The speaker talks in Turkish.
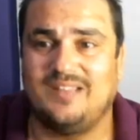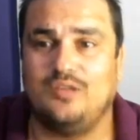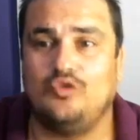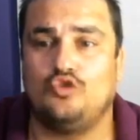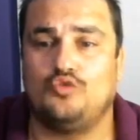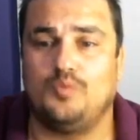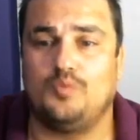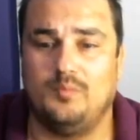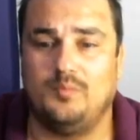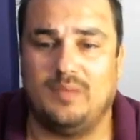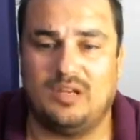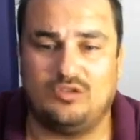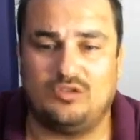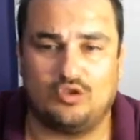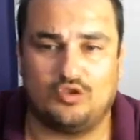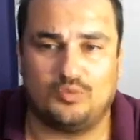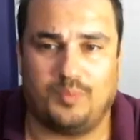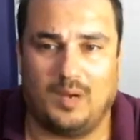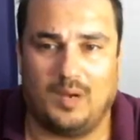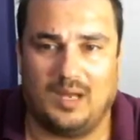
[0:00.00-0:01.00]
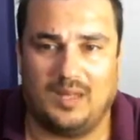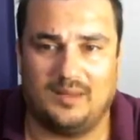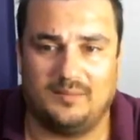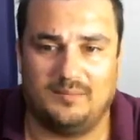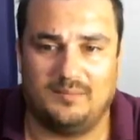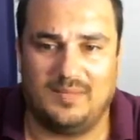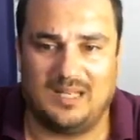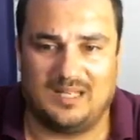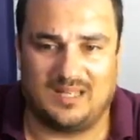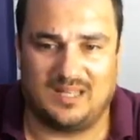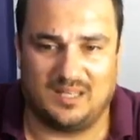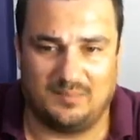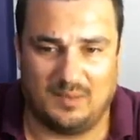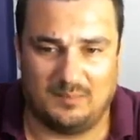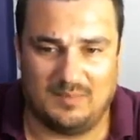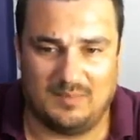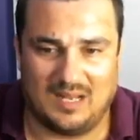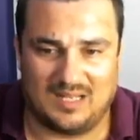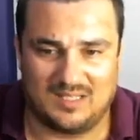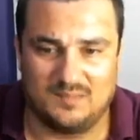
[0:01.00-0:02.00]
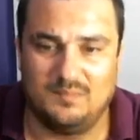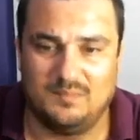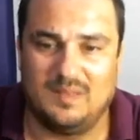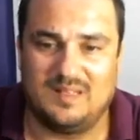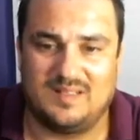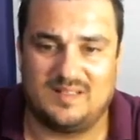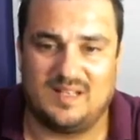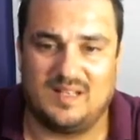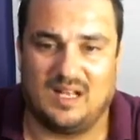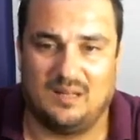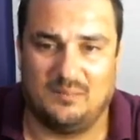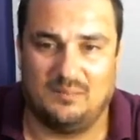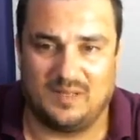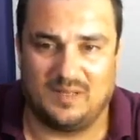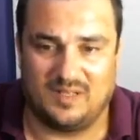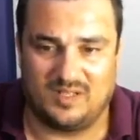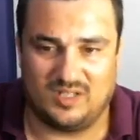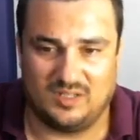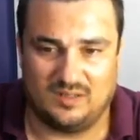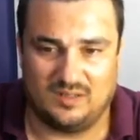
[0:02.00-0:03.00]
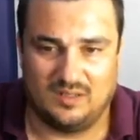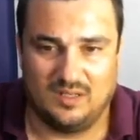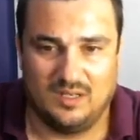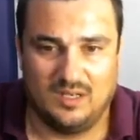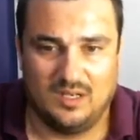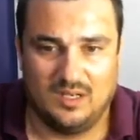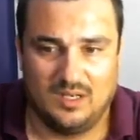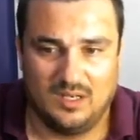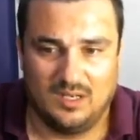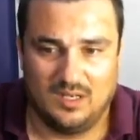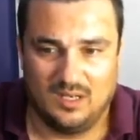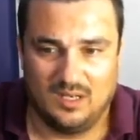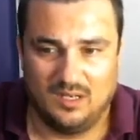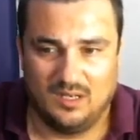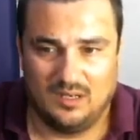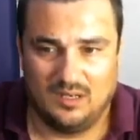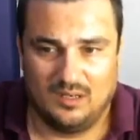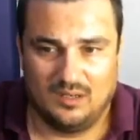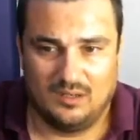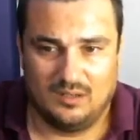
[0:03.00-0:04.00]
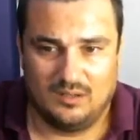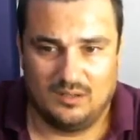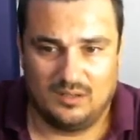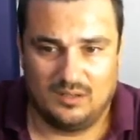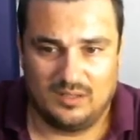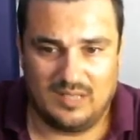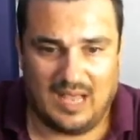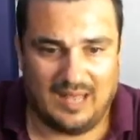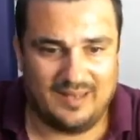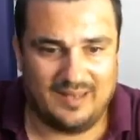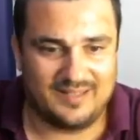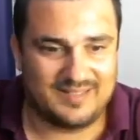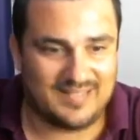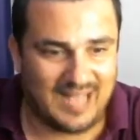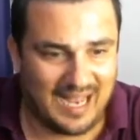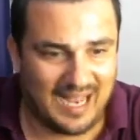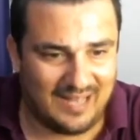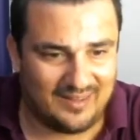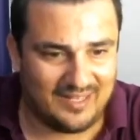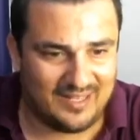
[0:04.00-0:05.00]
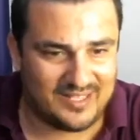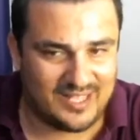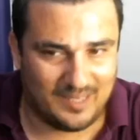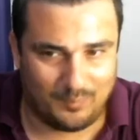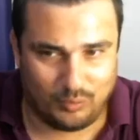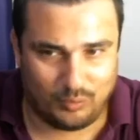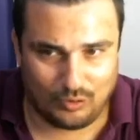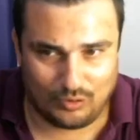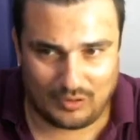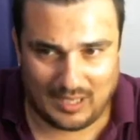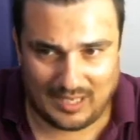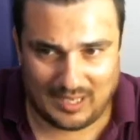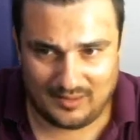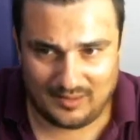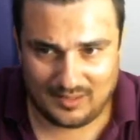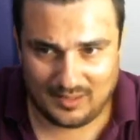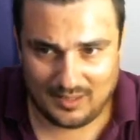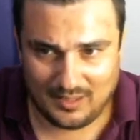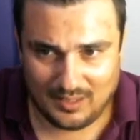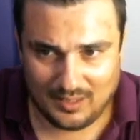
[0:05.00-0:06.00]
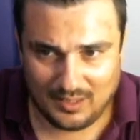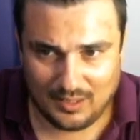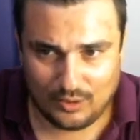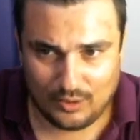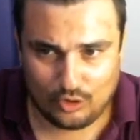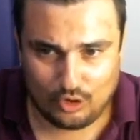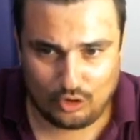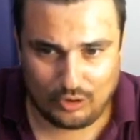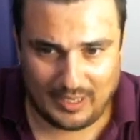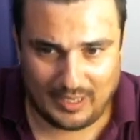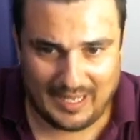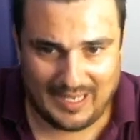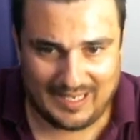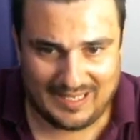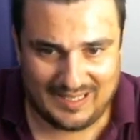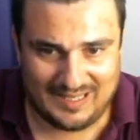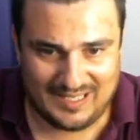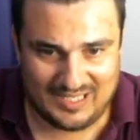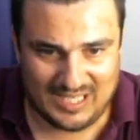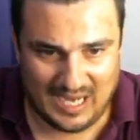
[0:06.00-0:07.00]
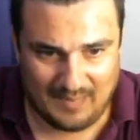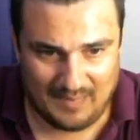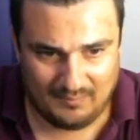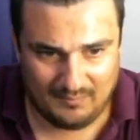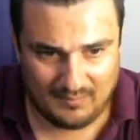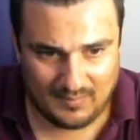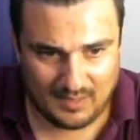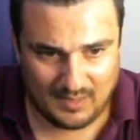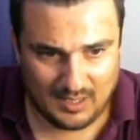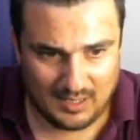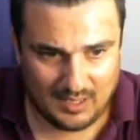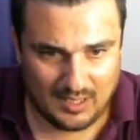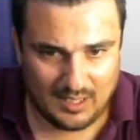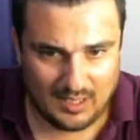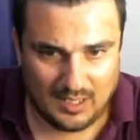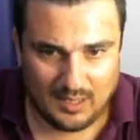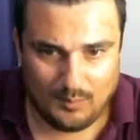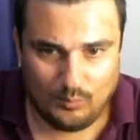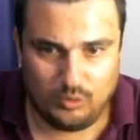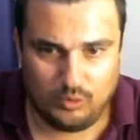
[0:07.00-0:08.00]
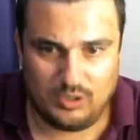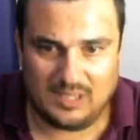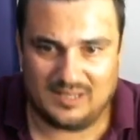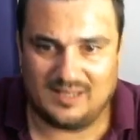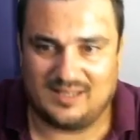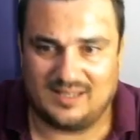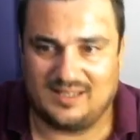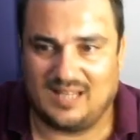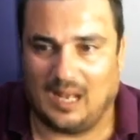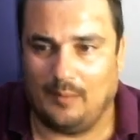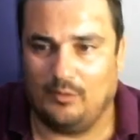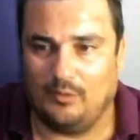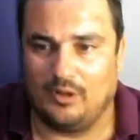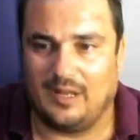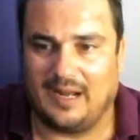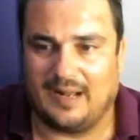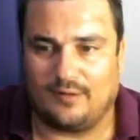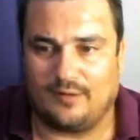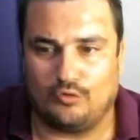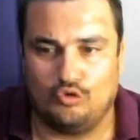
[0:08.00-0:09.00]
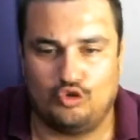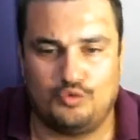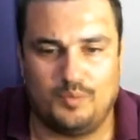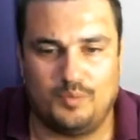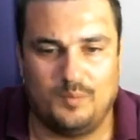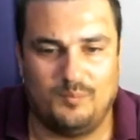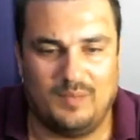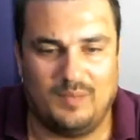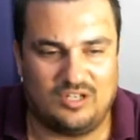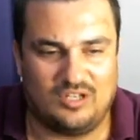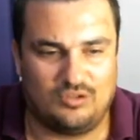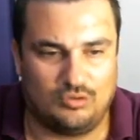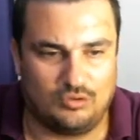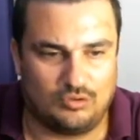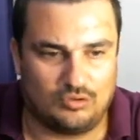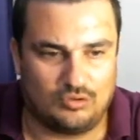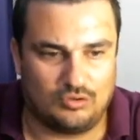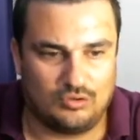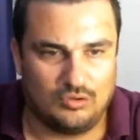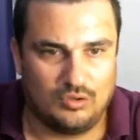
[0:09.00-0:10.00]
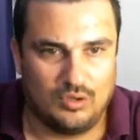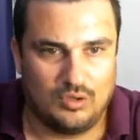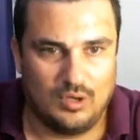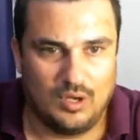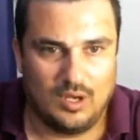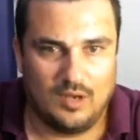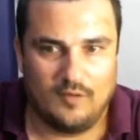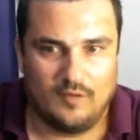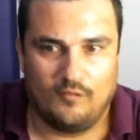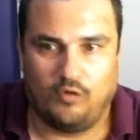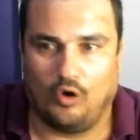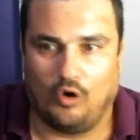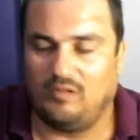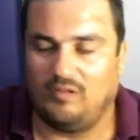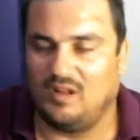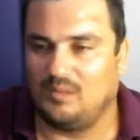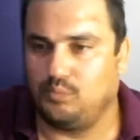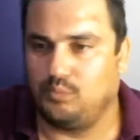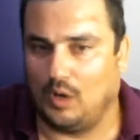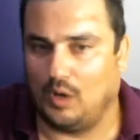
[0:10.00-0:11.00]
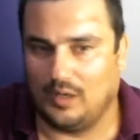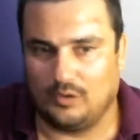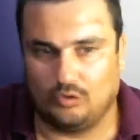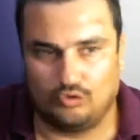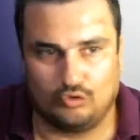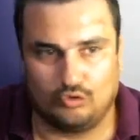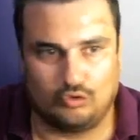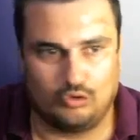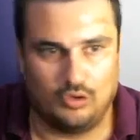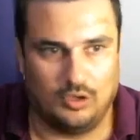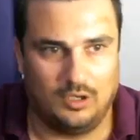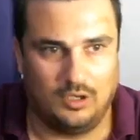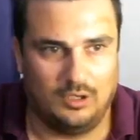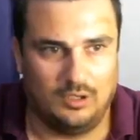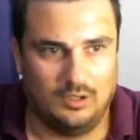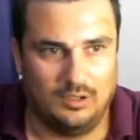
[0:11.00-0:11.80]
3500 puan biriktirmem lazım Messi almak için. Yani sadece buradan şuraya gideceğim. Bu da tam olarak 3500 forvet puanı tutuyor